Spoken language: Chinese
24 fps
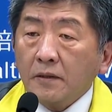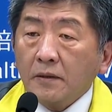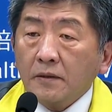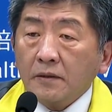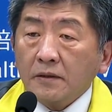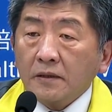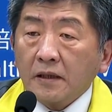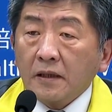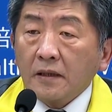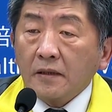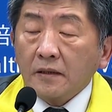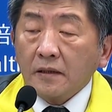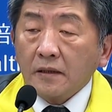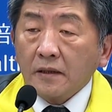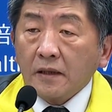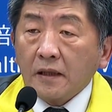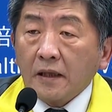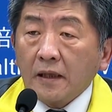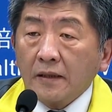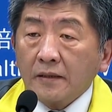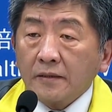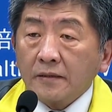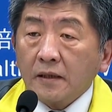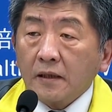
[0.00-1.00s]
有这样的
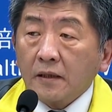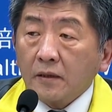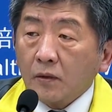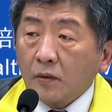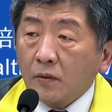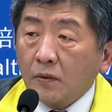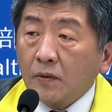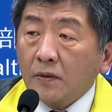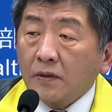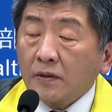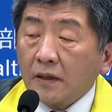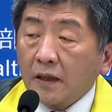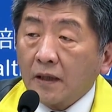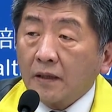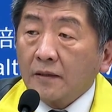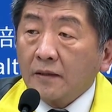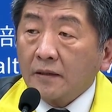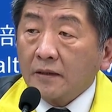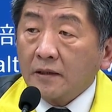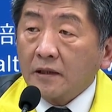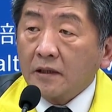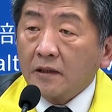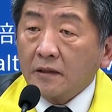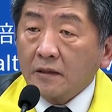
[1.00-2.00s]
感染扩大
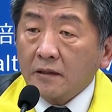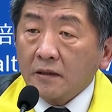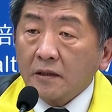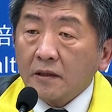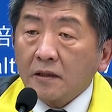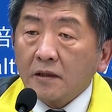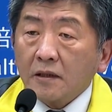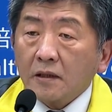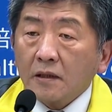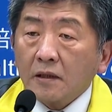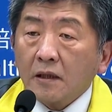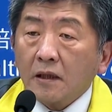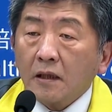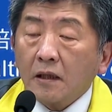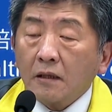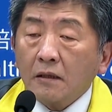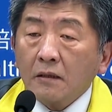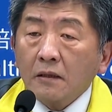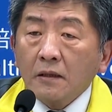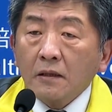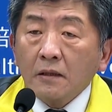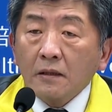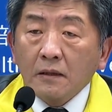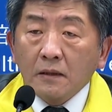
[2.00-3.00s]
的情形
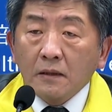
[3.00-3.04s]
哈。